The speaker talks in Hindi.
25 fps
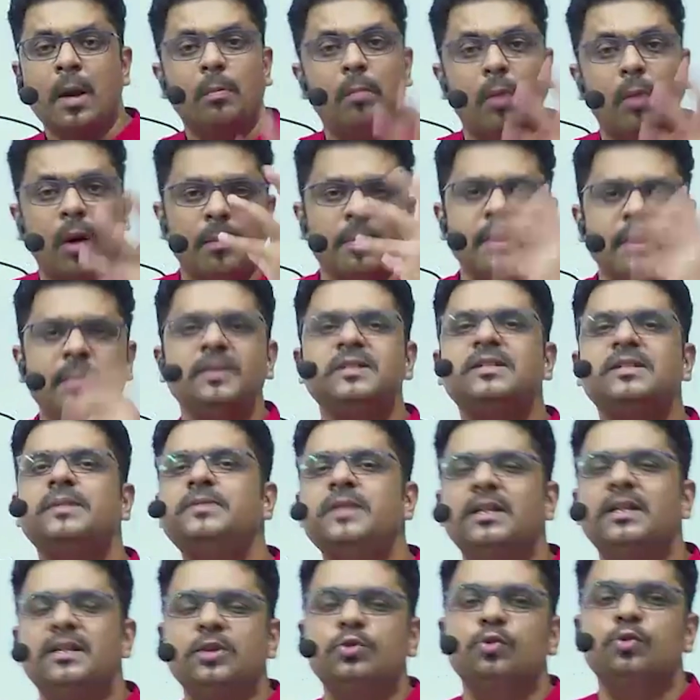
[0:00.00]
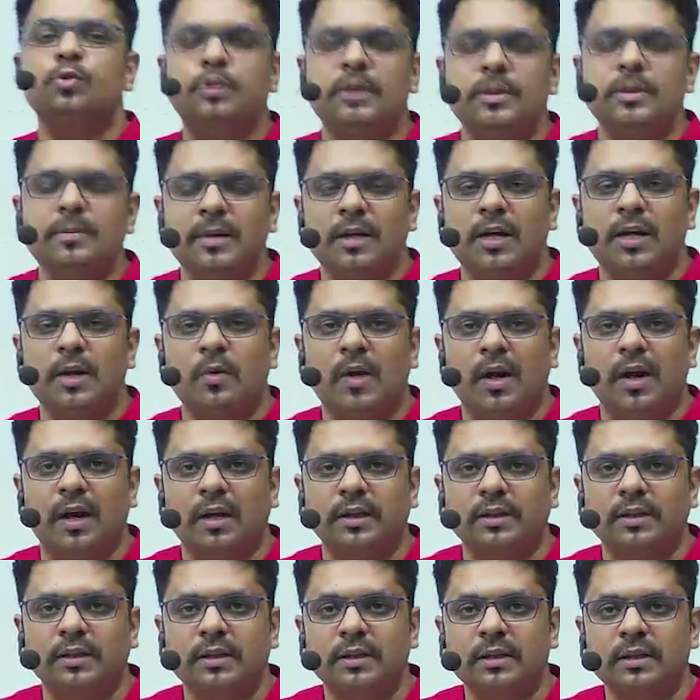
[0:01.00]
बॉम्बे में सबसे ज्यादा सूती मिले हुआ
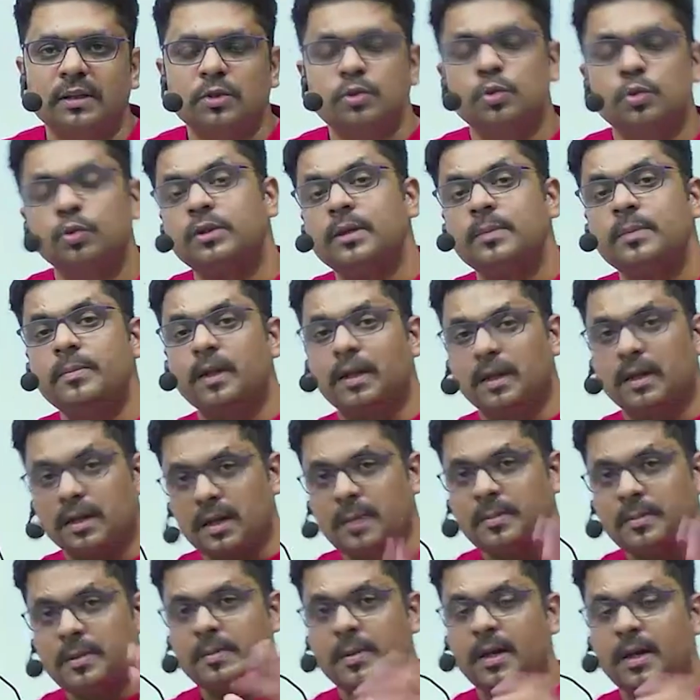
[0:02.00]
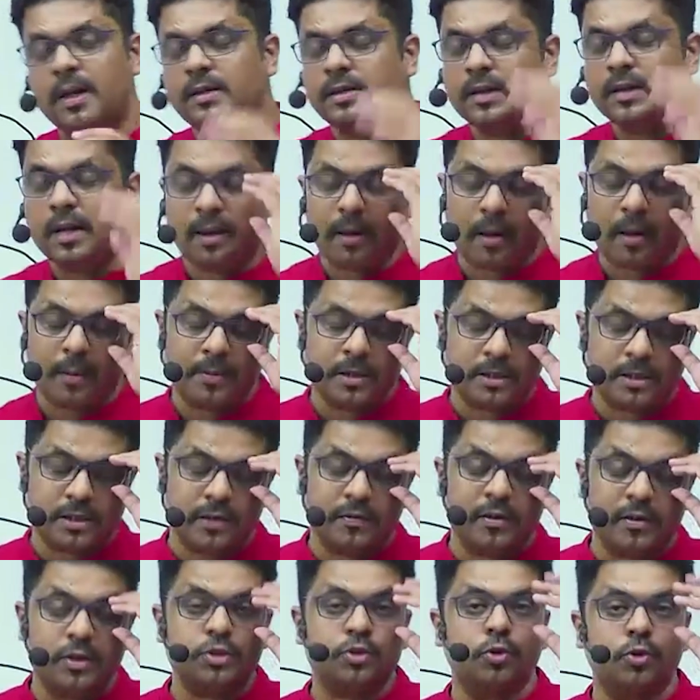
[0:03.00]
करती थी सूती मिले कभी मैं ये अपनी
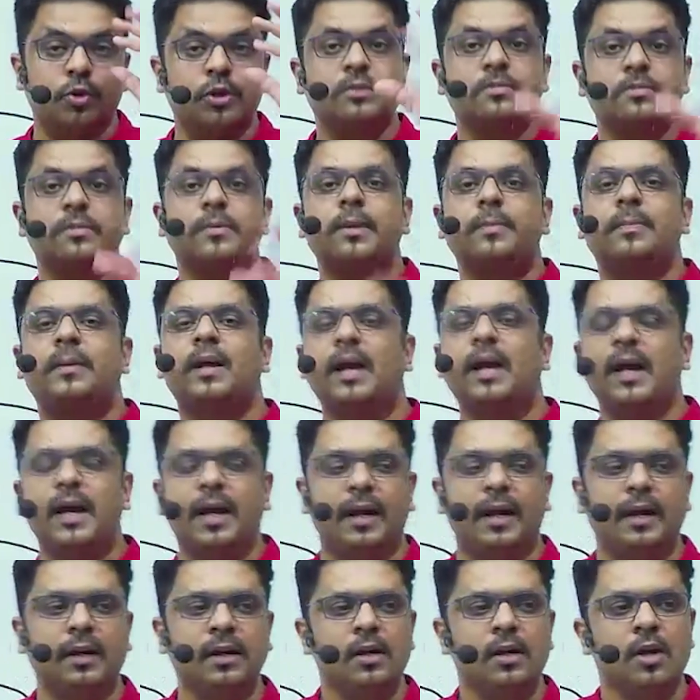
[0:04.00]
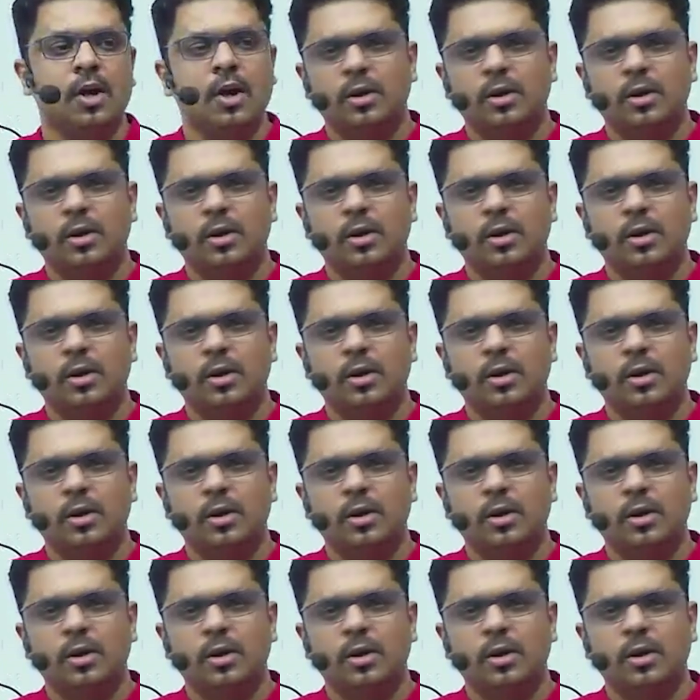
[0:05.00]
सेवन स्टोरीज में मैंने पढ़ाया है